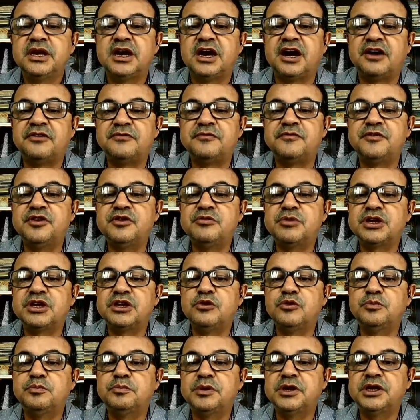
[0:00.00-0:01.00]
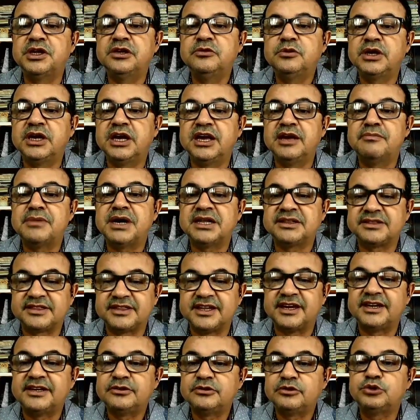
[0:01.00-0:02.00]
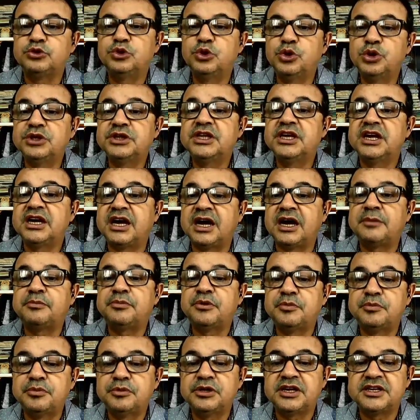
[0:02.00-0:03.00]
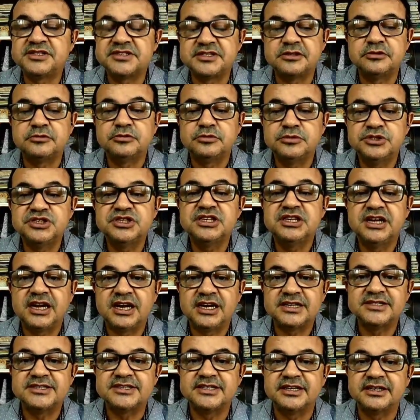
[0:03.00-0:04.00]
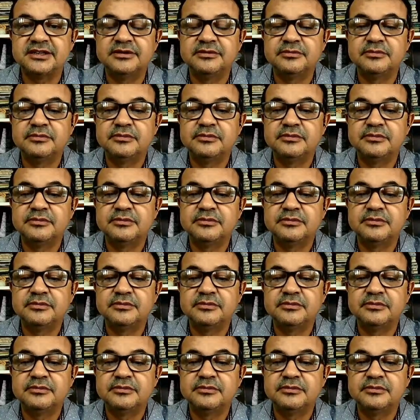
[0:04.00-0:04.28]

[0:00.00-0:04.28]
afirma que o plano é matar toda a população de Gaza.